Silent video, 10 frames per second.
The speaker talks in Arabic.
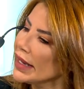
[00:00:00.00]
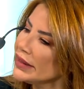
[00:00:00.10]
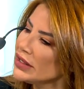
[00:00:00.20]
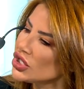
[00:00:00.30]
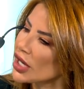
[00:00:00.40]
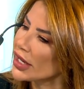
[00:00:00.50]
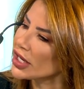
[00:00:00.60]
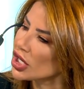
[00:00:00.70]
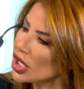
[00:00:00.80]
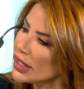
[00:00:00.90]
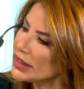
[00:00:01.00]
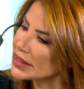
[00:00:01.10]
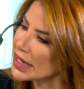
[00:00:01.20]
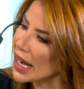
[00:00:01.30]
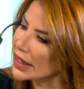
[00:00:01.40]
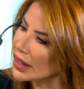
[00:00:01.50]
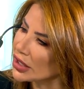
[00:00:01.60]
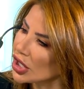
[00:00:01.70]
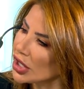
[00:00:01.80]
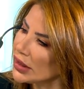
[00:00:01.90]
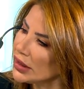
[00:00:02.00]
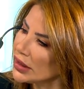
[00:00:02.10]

انت شعرك كيرلي زي هذا الكيرل